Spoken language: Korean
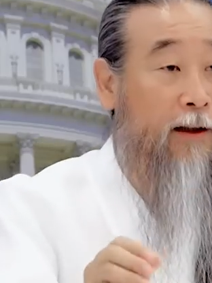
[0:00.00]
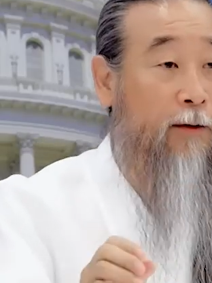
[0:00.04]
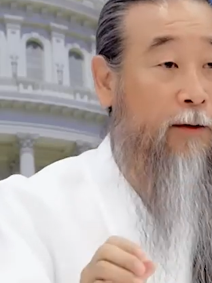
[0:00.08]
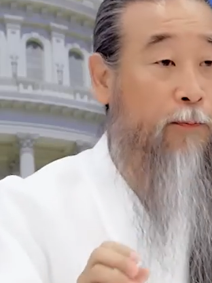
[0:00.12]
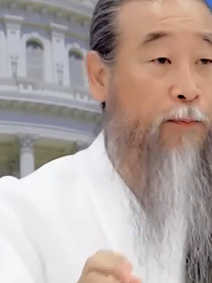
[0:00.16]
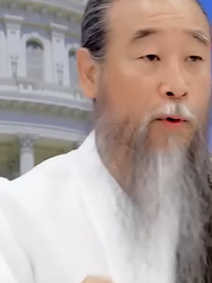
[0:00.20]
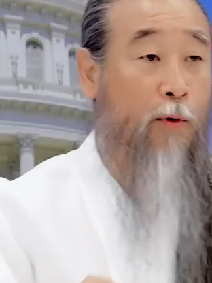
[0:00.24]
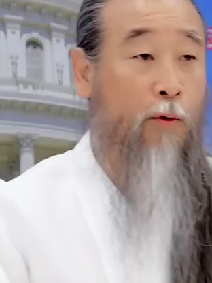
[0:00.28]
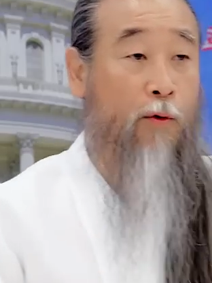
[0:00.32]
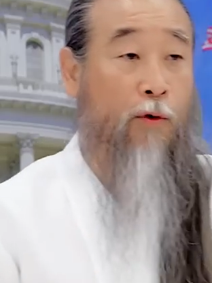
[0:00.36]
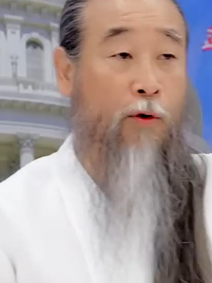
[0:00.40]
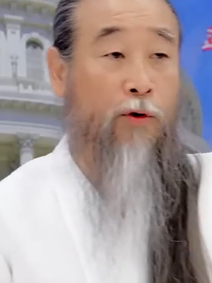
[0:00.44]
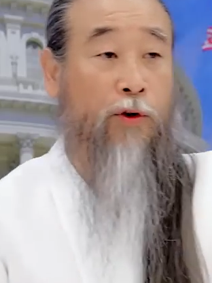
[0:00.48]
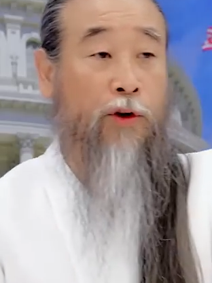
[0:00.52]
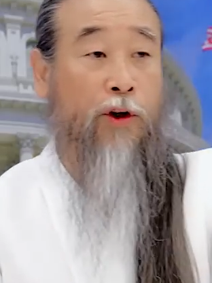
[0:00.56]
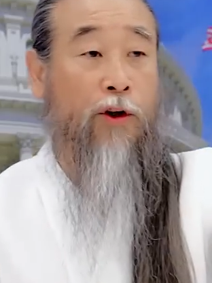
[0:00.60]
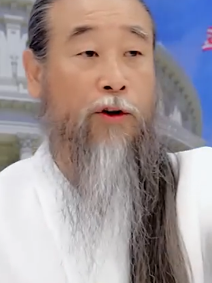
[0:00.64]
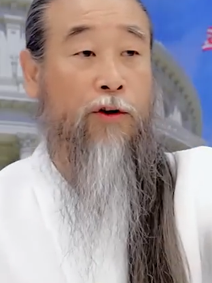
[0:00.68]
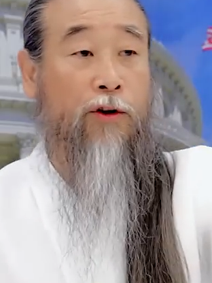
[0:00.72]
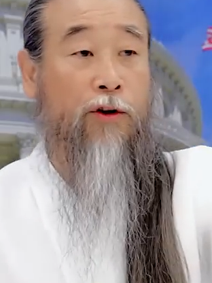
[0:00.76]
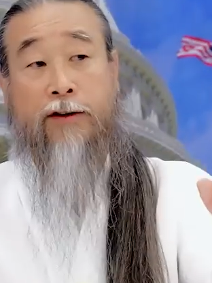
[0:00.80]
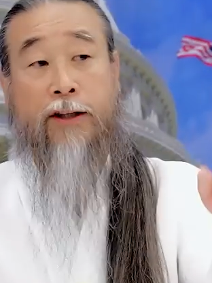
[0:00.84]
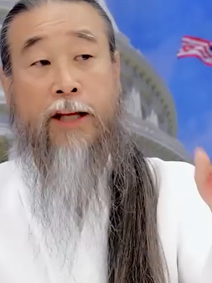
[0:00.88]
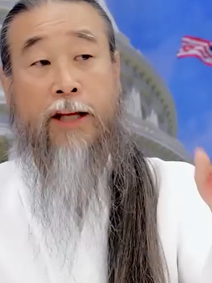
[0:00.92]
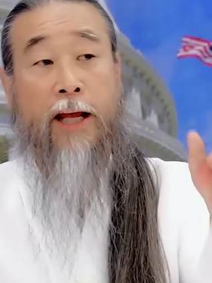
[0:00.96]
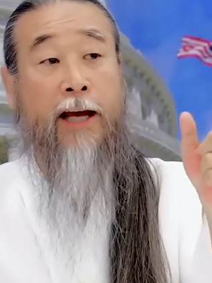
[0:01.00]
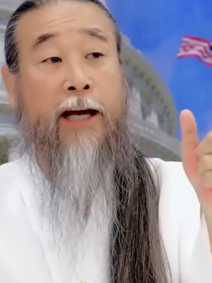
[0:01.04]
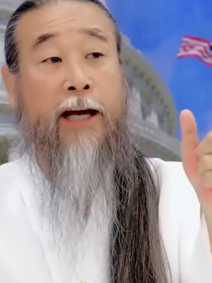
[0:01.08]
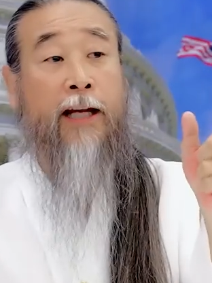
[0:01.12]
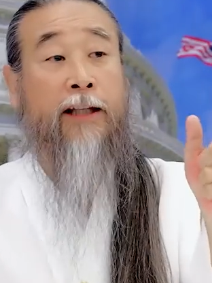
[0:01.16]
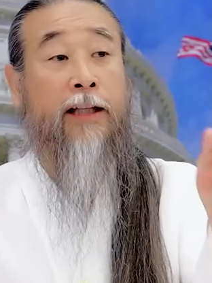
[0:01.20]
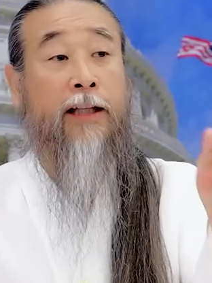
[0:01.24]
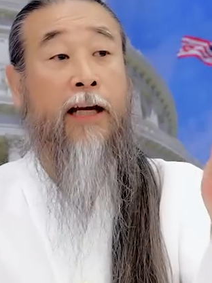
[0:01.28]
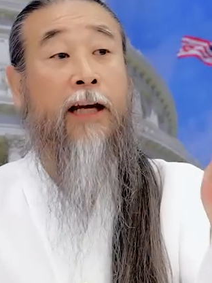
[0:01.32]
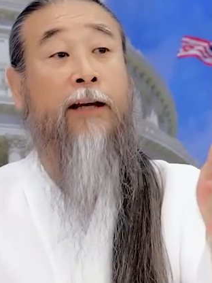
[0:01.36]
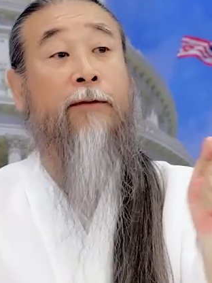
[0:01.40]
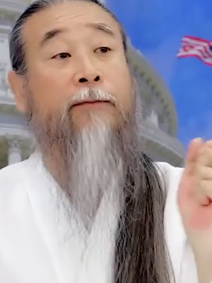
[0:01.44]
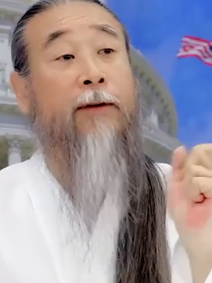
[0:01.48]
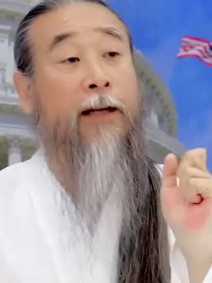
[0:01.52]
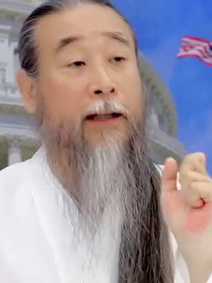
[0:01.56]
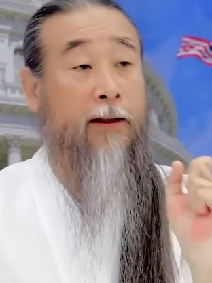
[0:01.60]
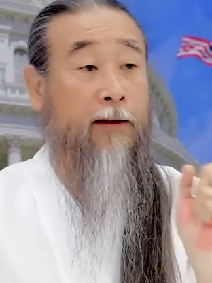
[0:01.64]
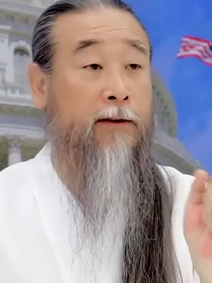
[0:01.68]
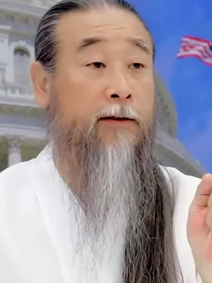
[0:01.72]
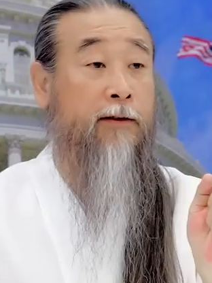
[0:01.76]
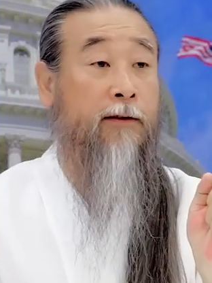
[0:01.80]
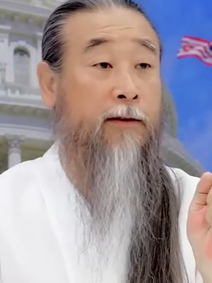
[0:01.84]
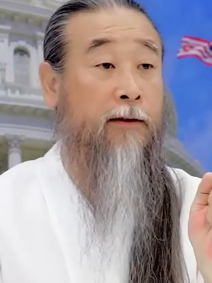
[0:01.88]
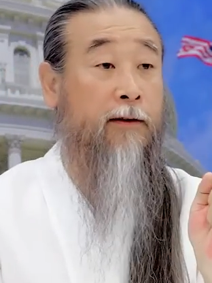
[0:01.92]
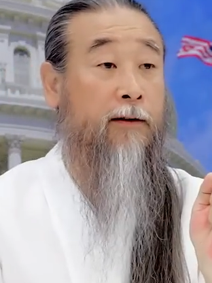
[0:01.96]
걸 보고 너를 택한다 이
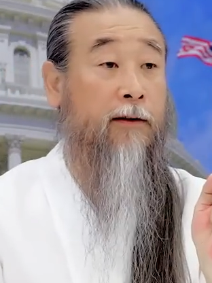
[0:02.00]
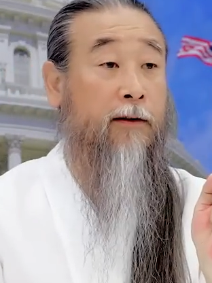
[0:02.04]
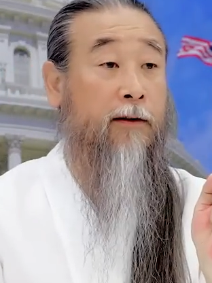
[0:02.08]
말이죠.